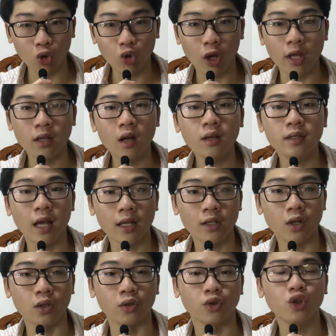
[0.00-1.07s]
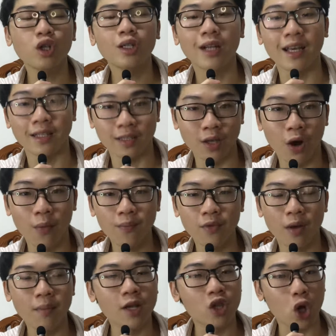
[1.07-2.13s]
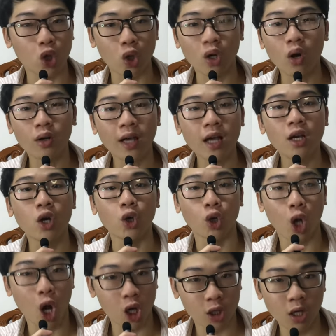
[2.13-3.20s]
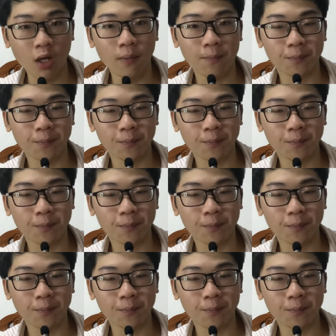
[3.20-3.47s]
tụy thức dậy từ rất là sớm để mà chọn những con cá ngừ ngon nhất.